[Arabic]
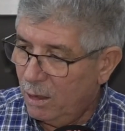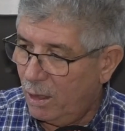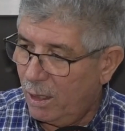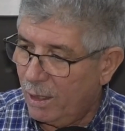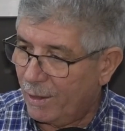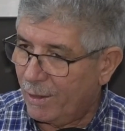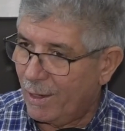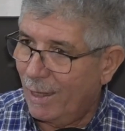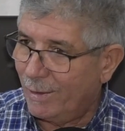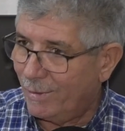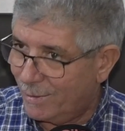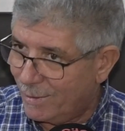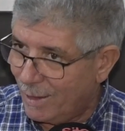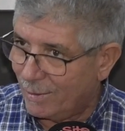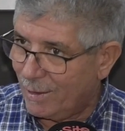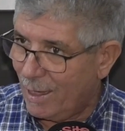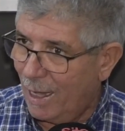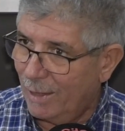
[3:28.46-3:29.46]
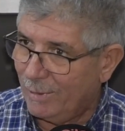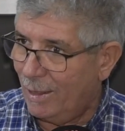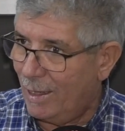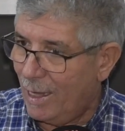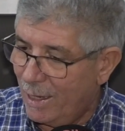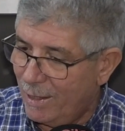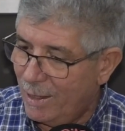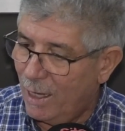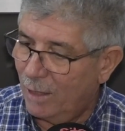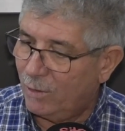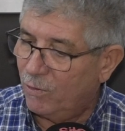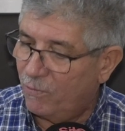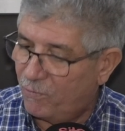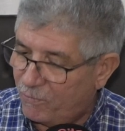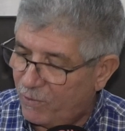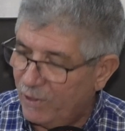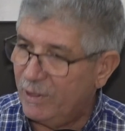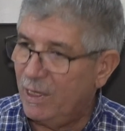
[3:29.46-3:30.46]
قررت استطاعت على انها
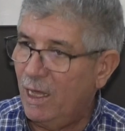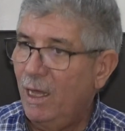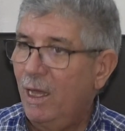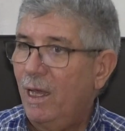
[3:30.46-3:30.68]
تنفذ